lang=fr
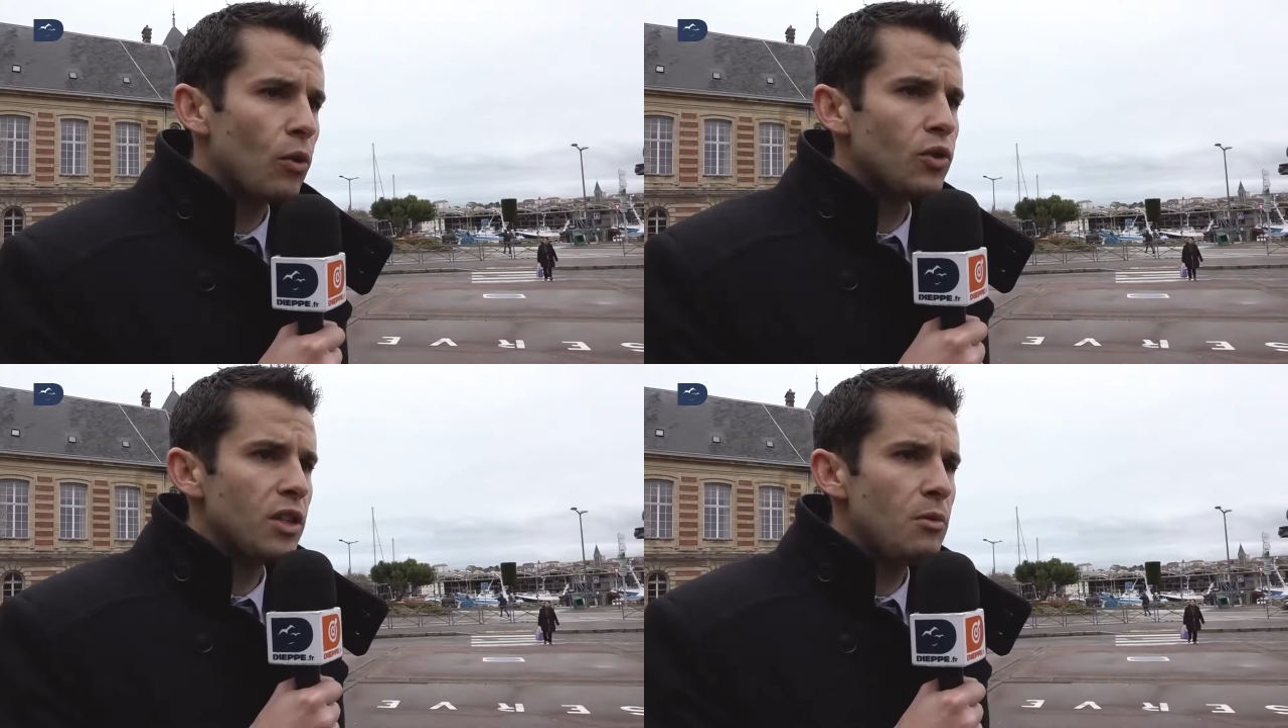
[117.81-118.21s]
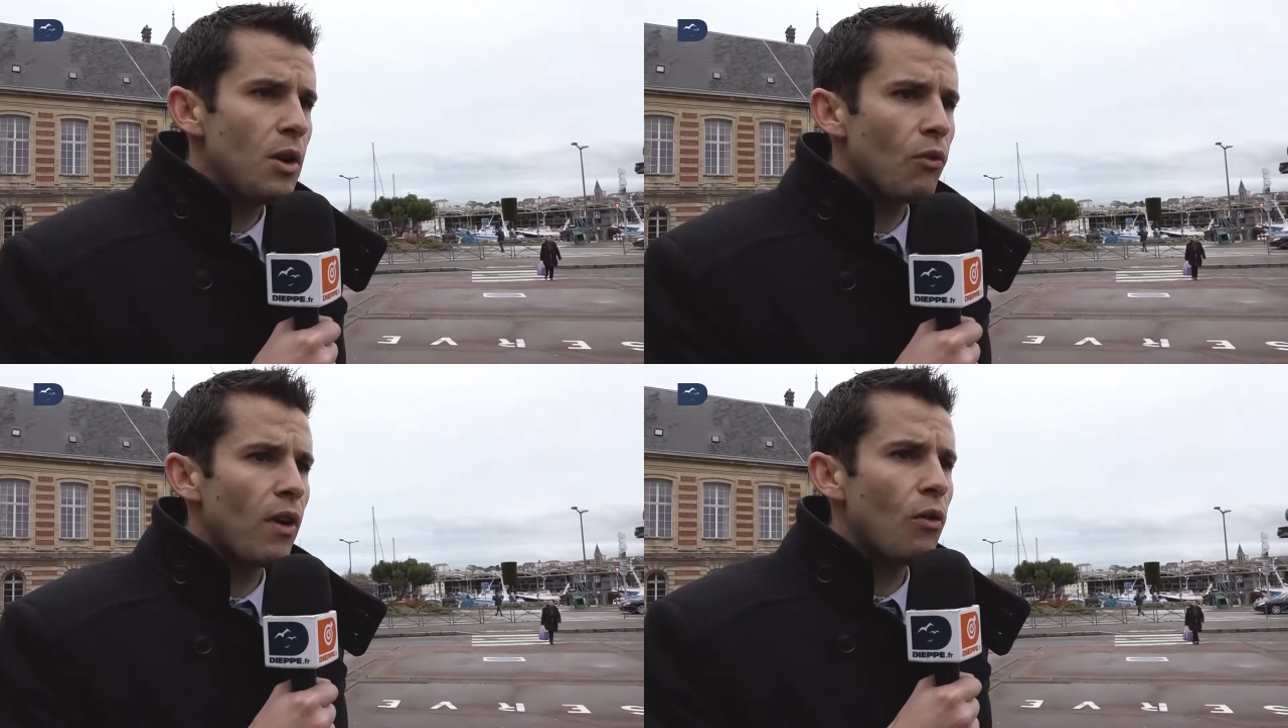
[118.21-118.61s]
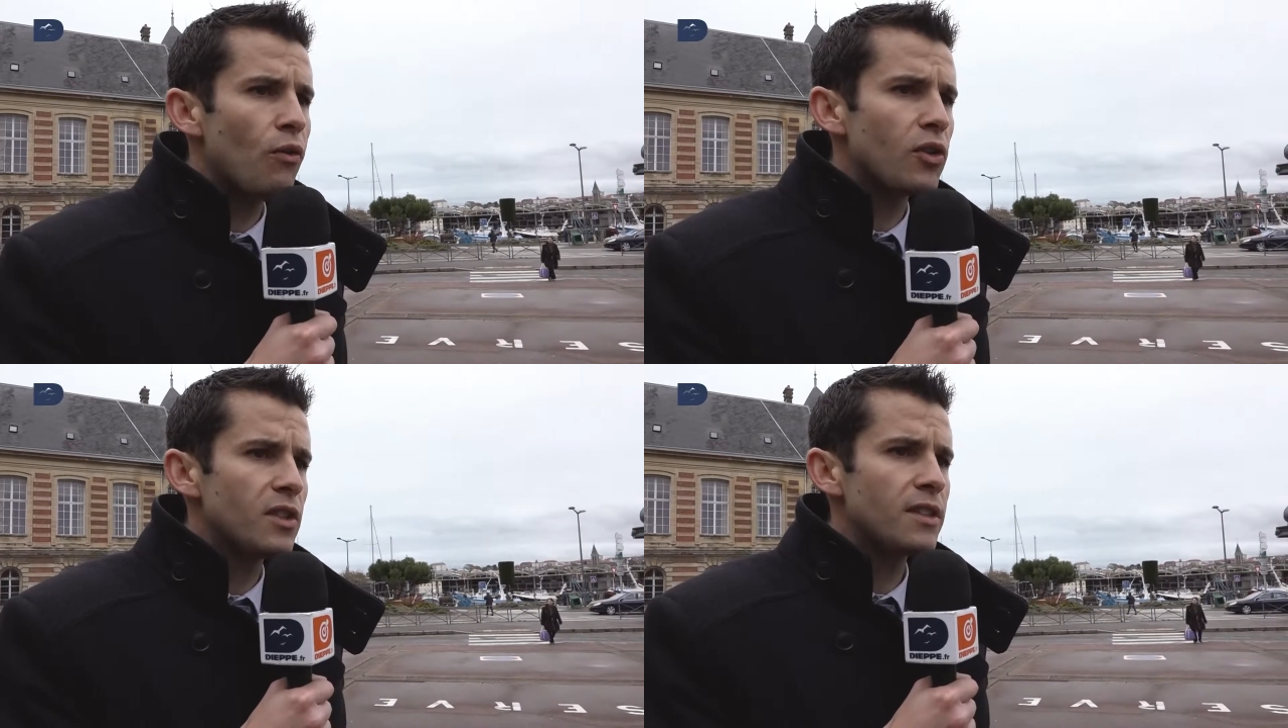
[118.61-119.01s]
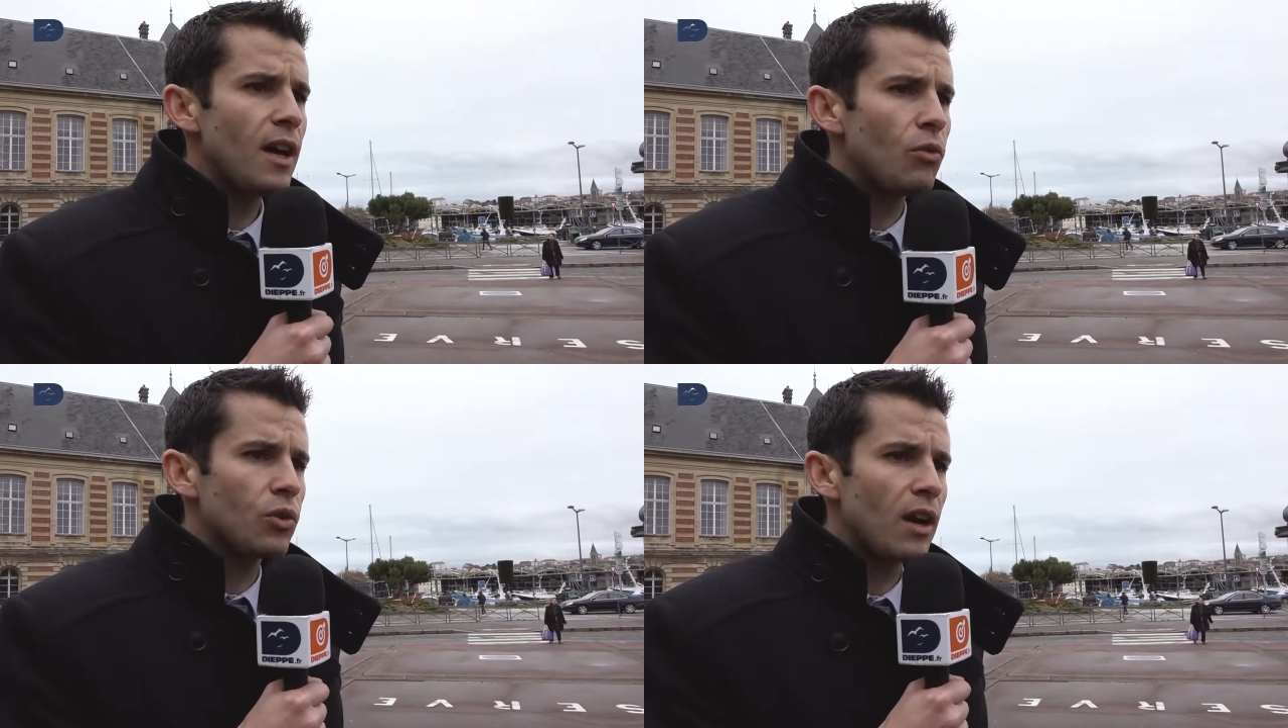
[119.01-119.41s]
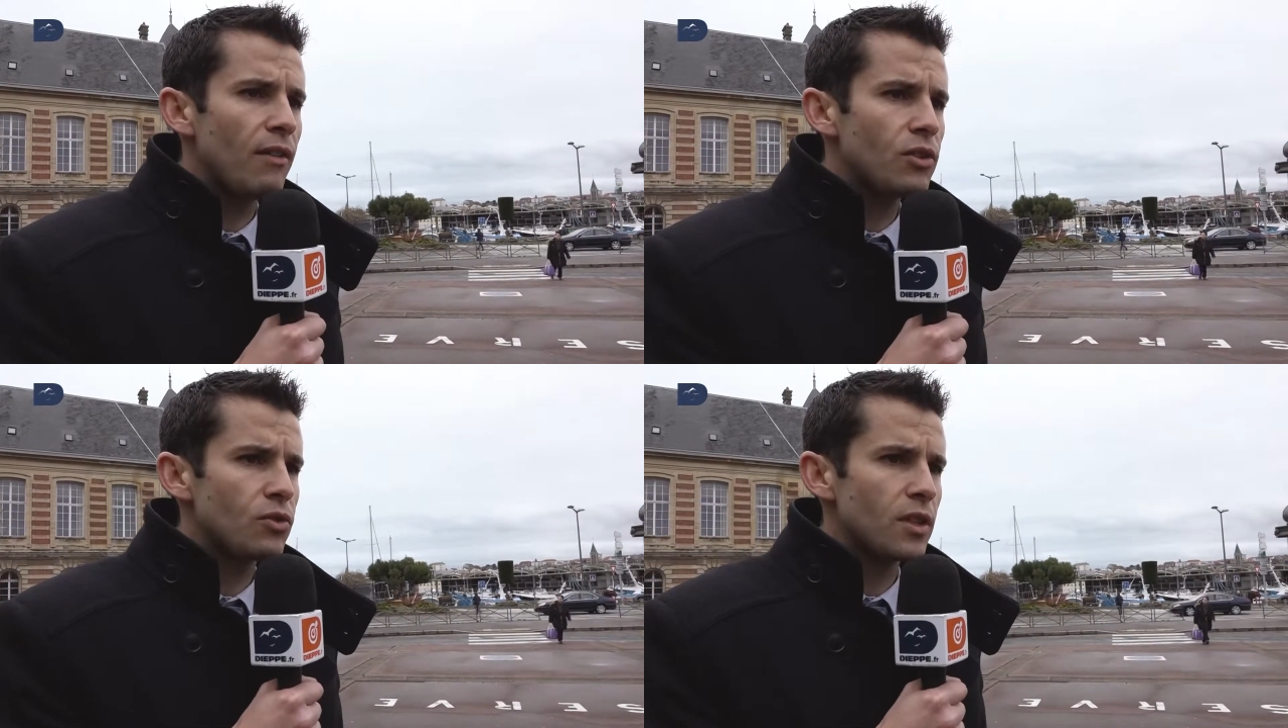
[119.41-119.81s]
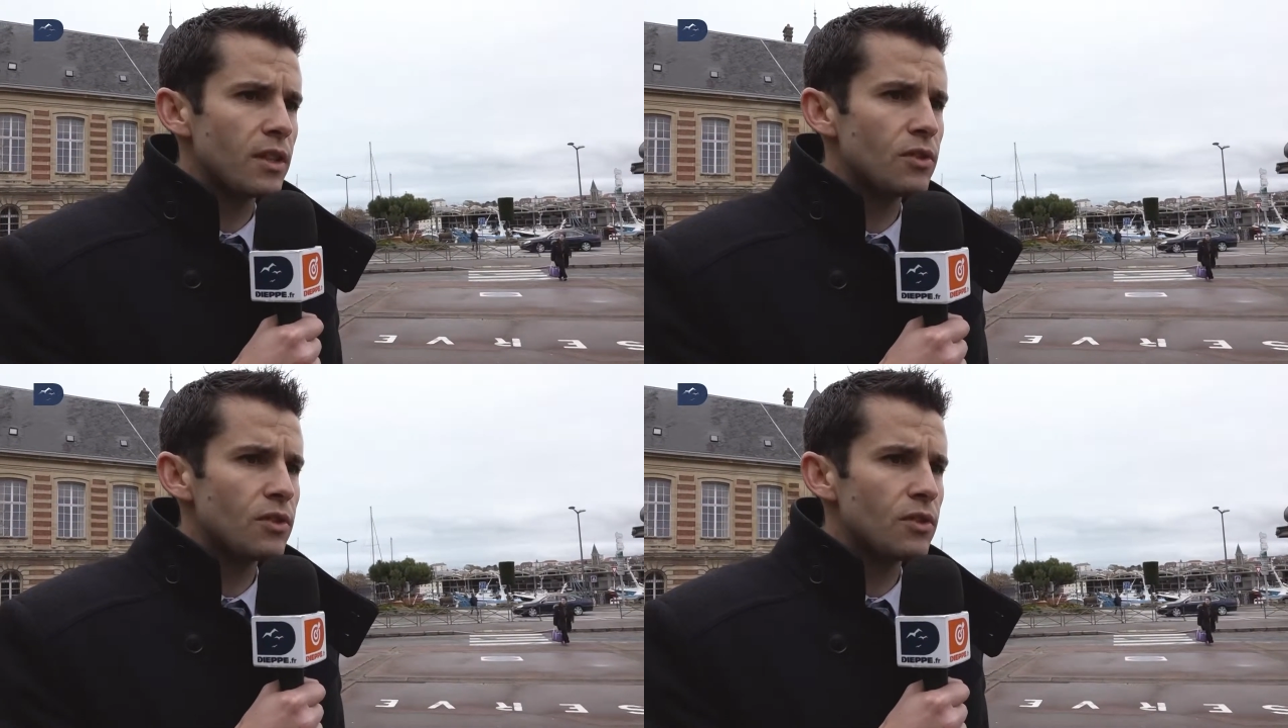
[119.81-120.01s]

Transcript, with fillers: continuer, on va renforcer ça, on travaille sur cette